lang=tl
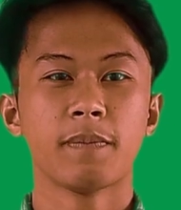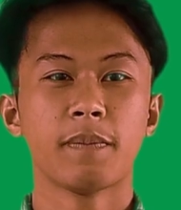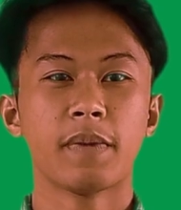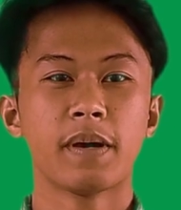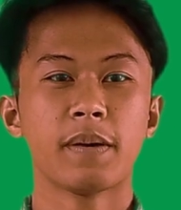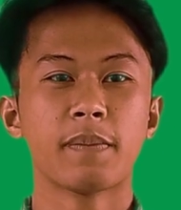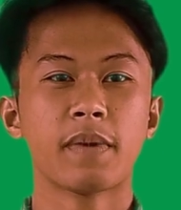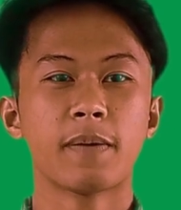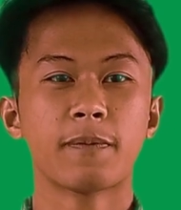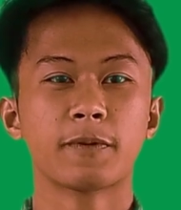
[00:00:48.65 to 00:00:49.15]

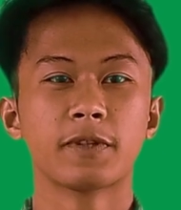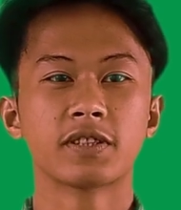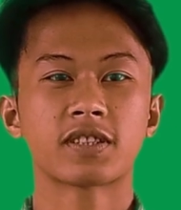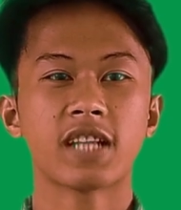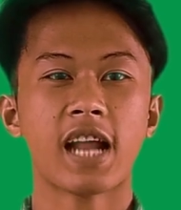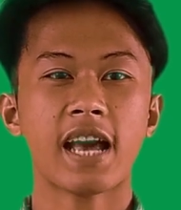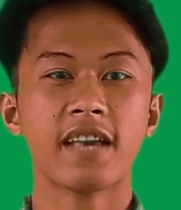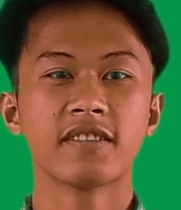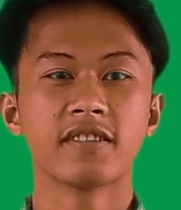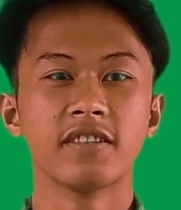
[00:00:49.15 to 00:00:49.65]
May mga
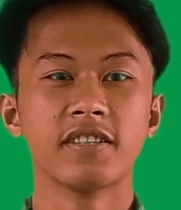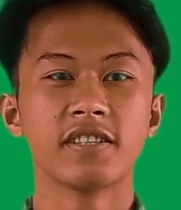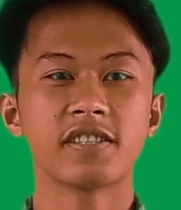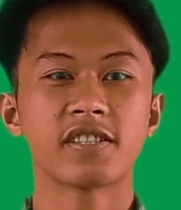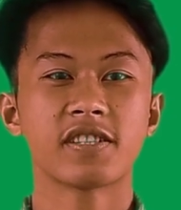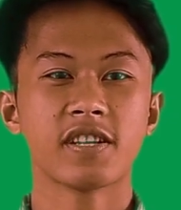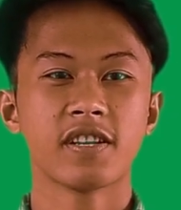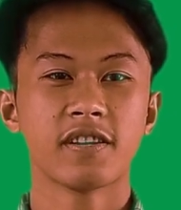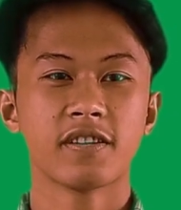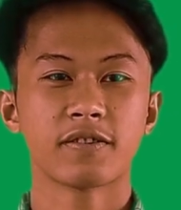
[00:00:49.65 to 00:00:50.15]

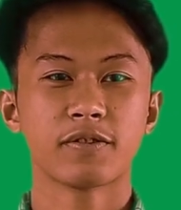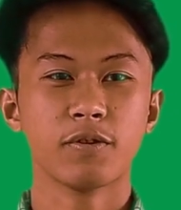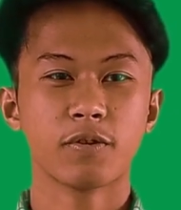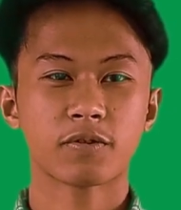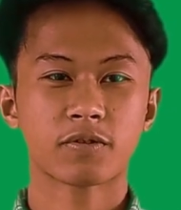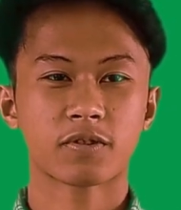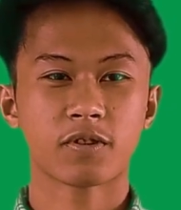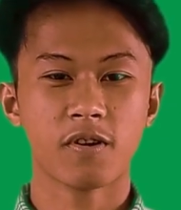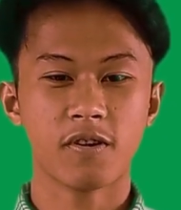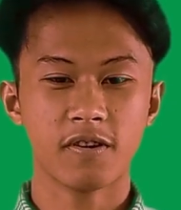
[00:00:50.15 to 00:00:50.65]
frontliners,
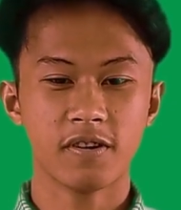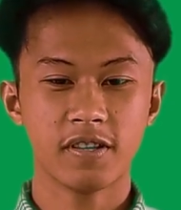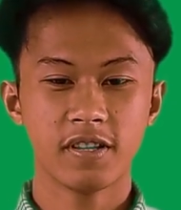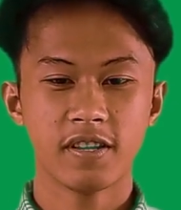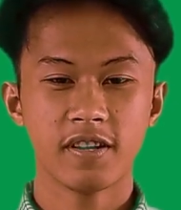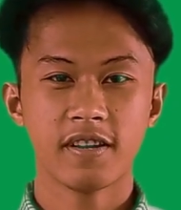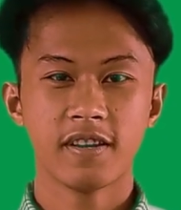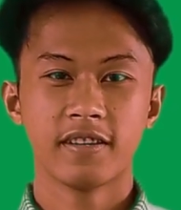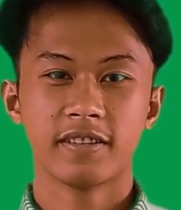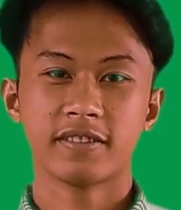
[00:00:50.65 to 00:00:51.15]

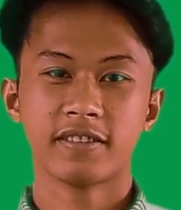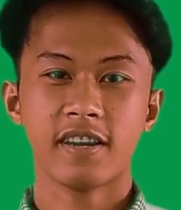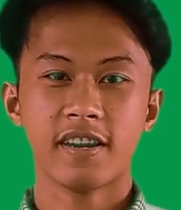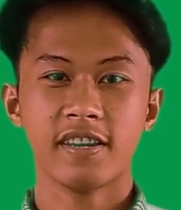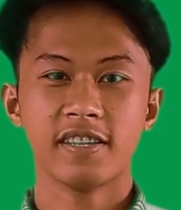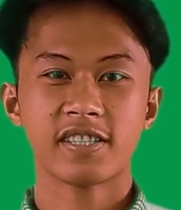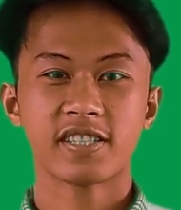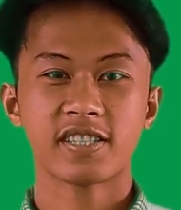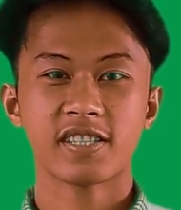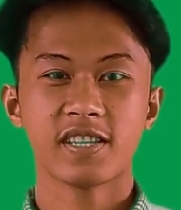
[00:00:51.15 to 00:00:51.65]
doktor,
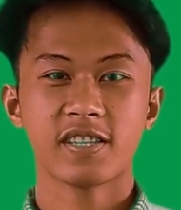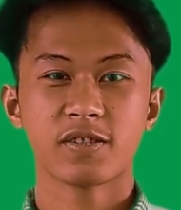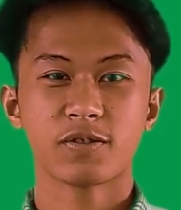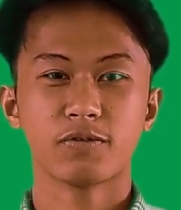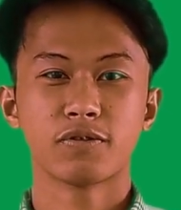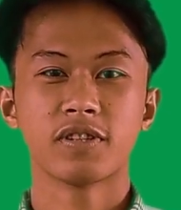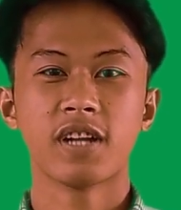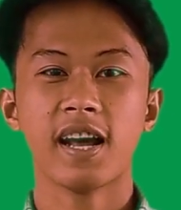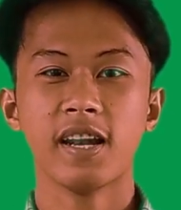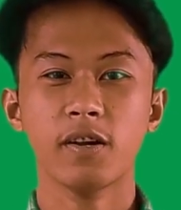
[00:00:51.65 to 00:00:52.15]
nurse,
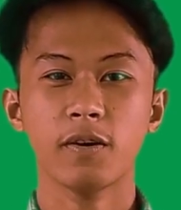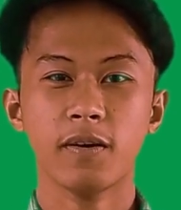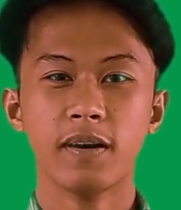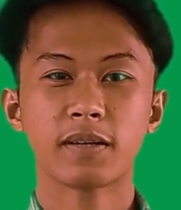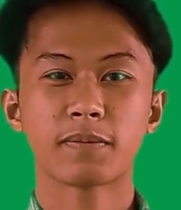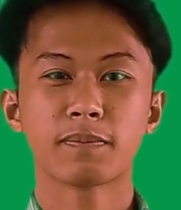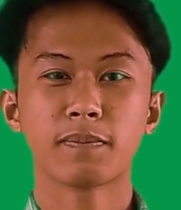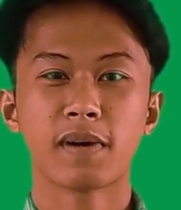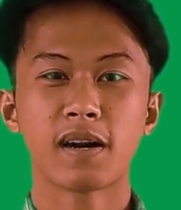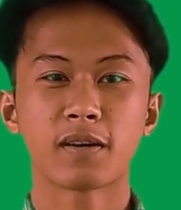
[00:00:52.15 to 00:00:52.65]
sundalo
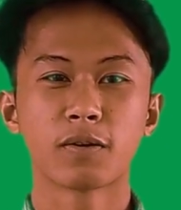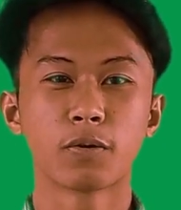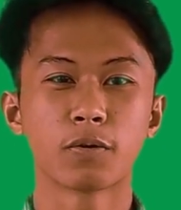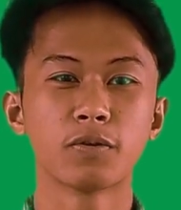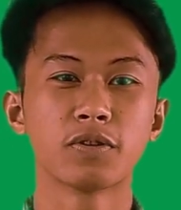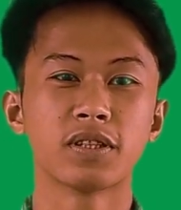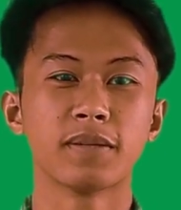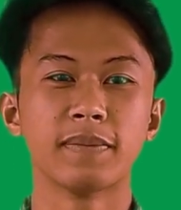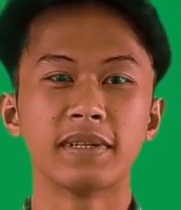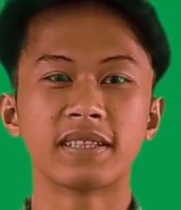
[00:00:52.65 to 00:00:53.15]
at mga
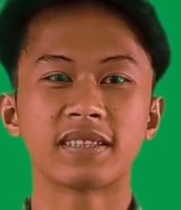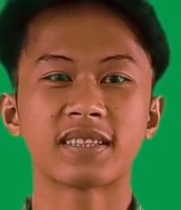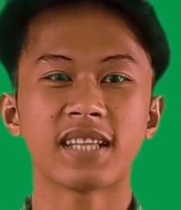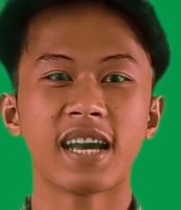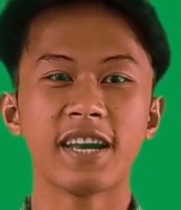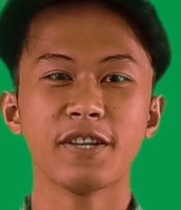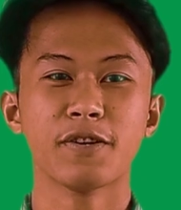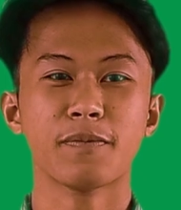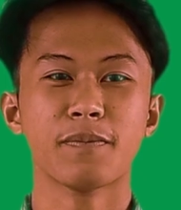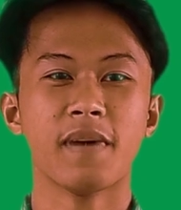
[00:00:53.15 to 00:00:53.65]
guro naman
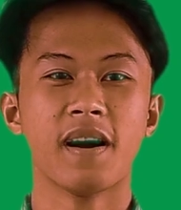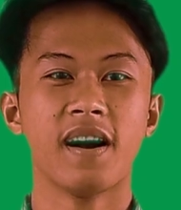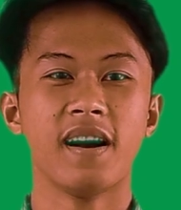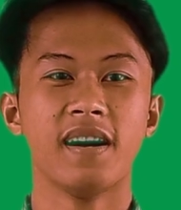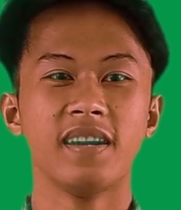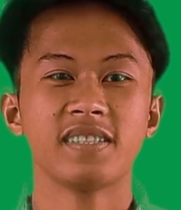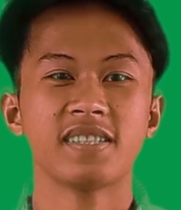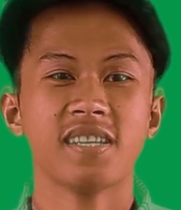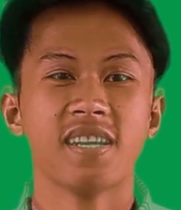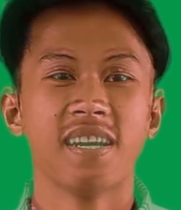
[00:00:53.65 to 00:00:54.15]
tayong
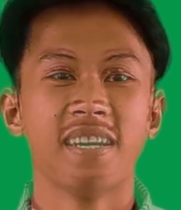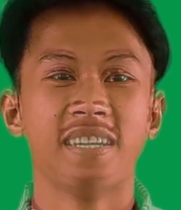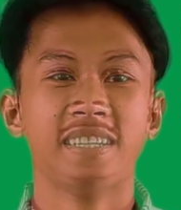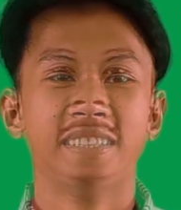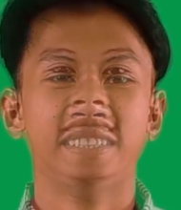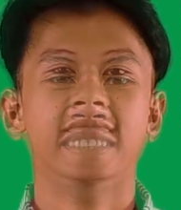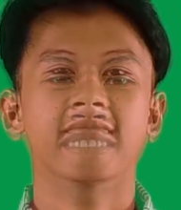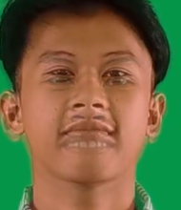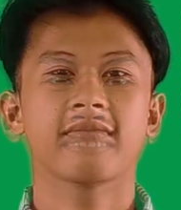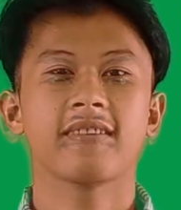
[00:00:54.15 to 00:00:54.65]
maaasahan.